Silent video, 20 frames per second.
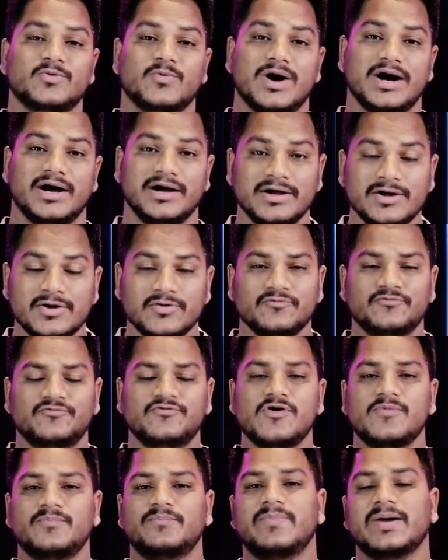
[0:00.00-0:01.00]
हुआ
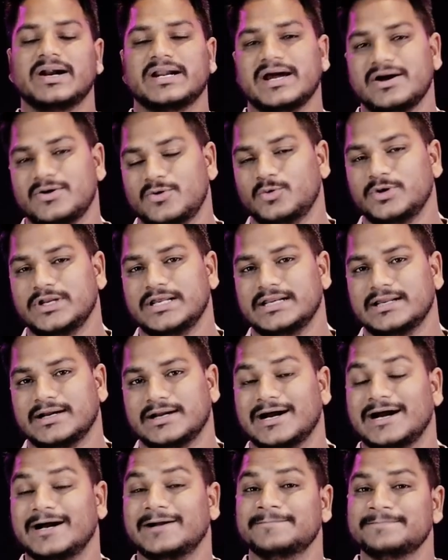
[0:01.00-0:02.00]
वो बड़ा होने
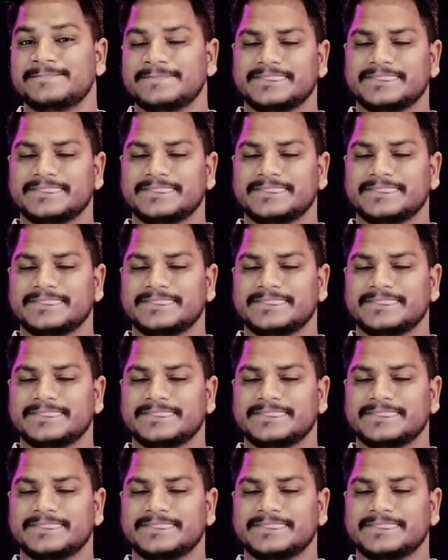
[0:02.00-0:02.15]
लगा